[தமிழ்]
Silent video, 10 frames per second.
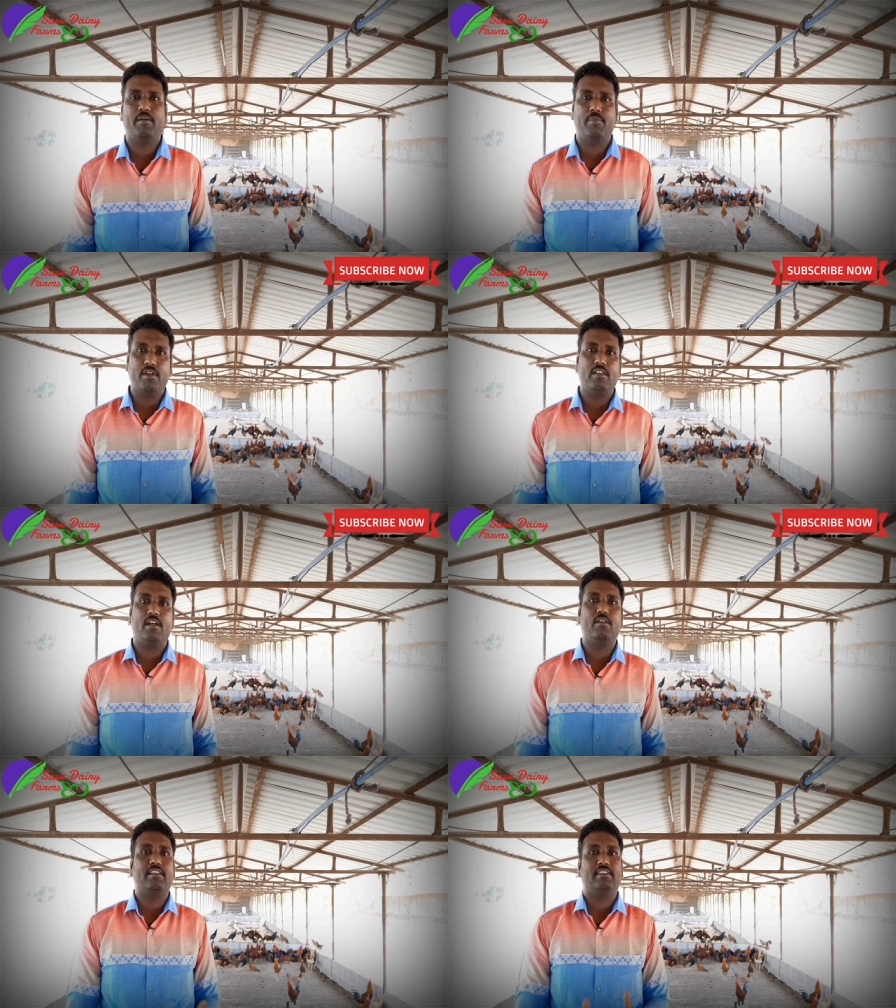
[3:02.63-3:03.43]
வாய்ப்பு
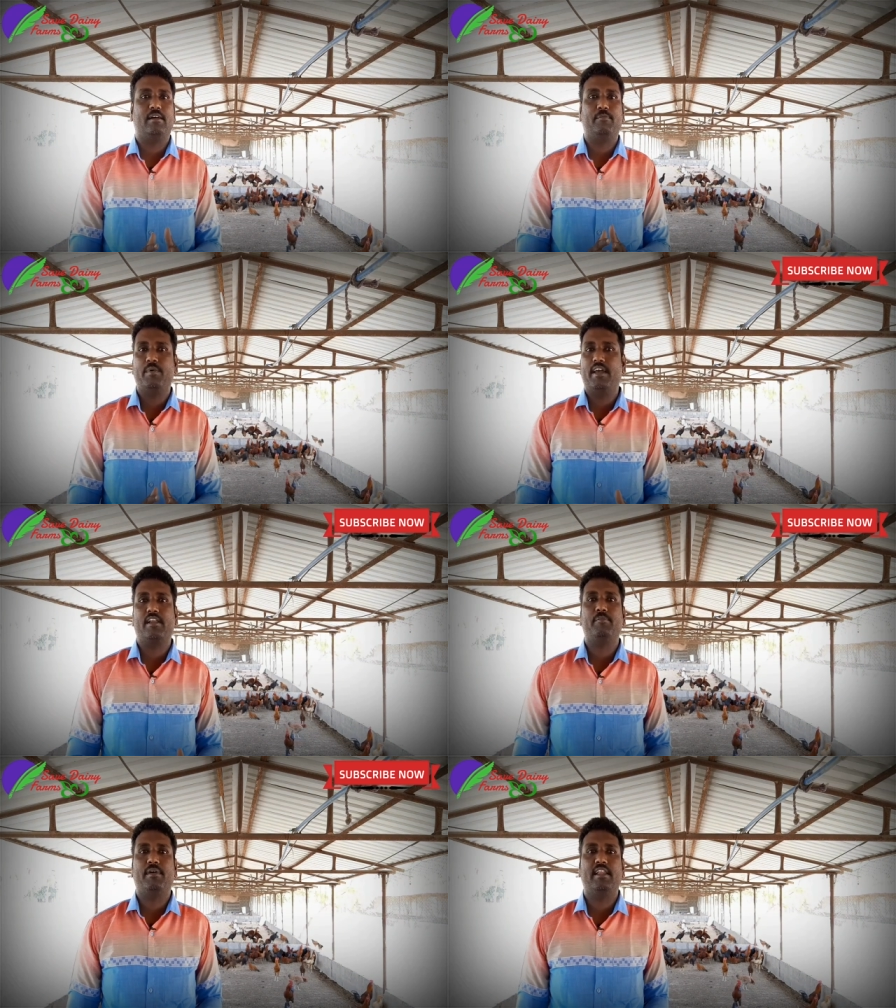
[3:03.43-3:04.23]
இருந்தாலும் அந்த தப்பை
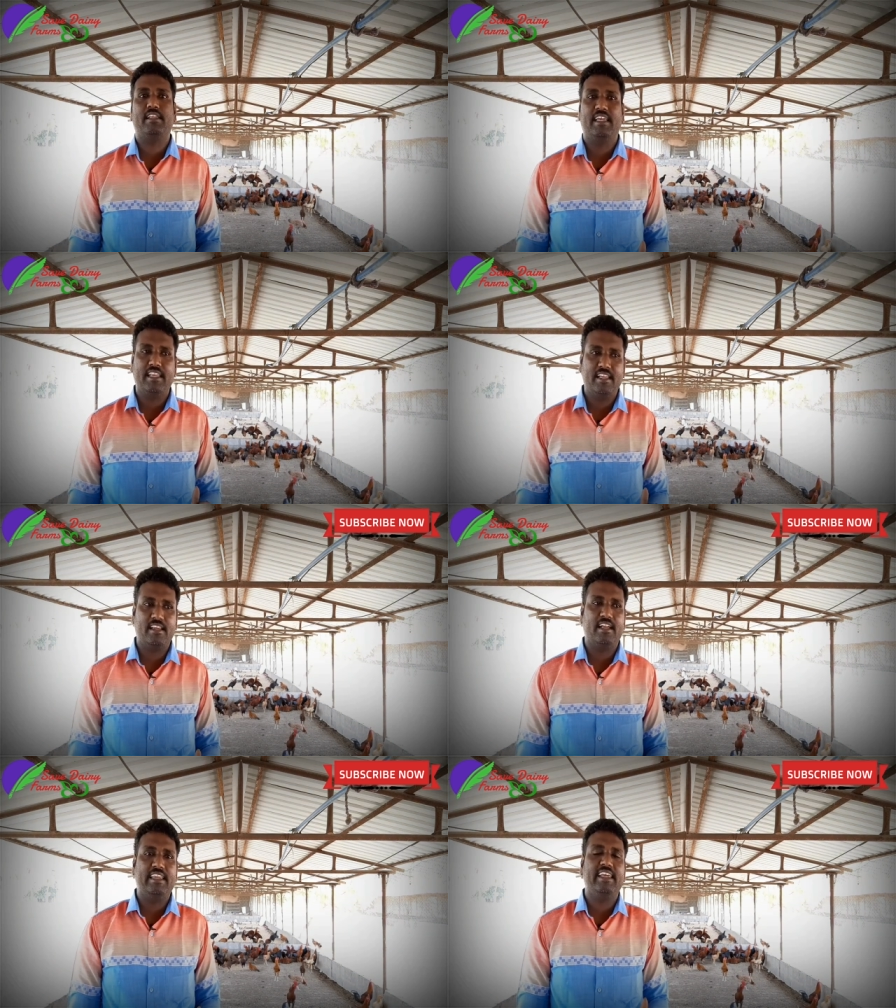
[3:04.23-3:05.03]
யாரும் பண்ணாது
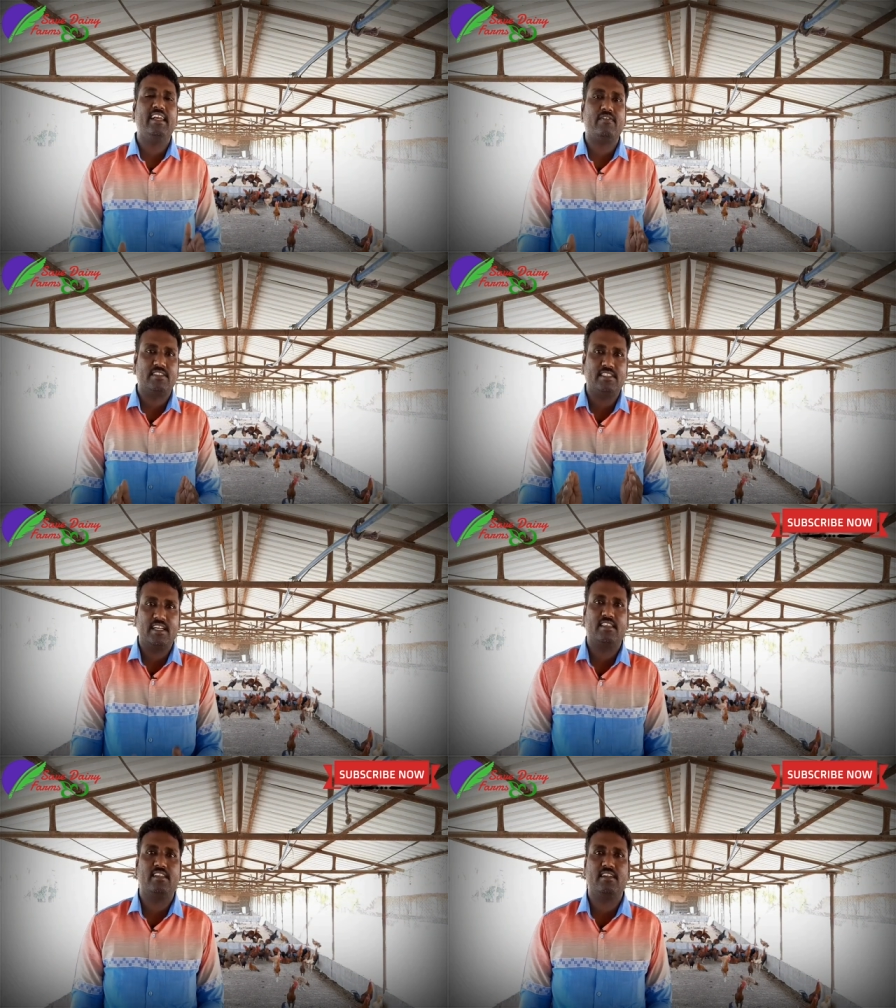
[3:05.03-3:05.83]
என்னென்னா நீங்கள் ஃபஸ்ட்டு
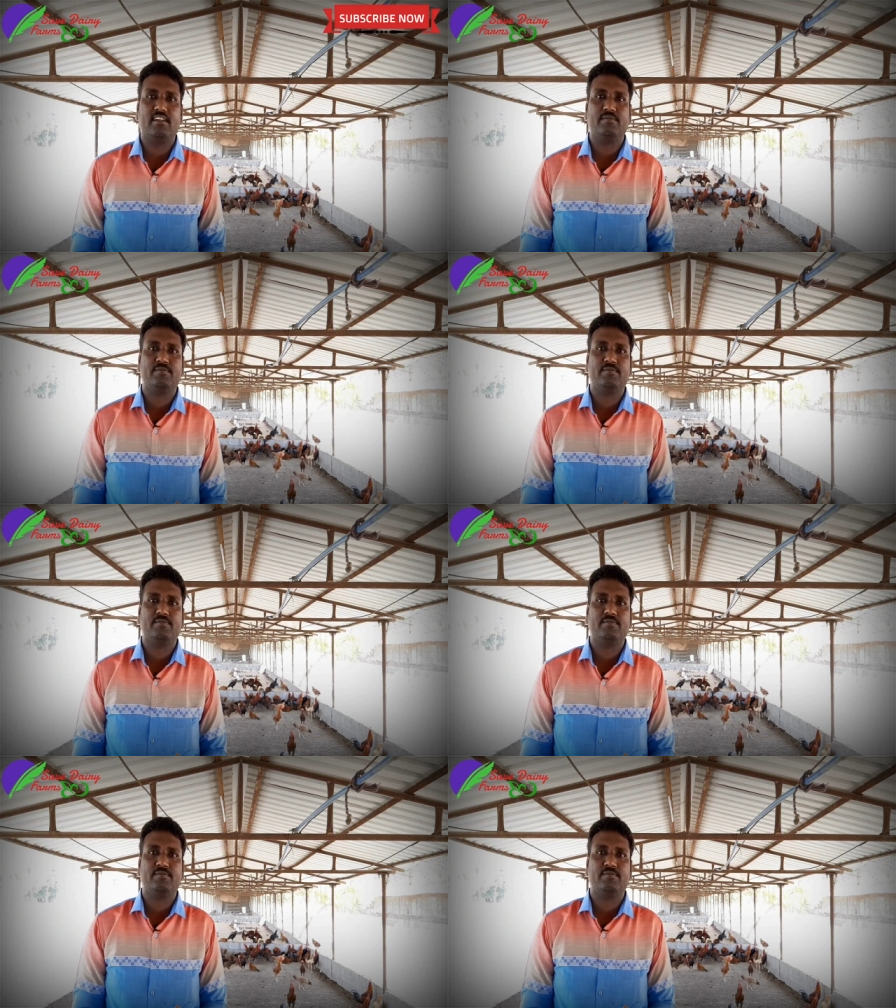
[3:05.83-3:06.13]
கற்றுங்க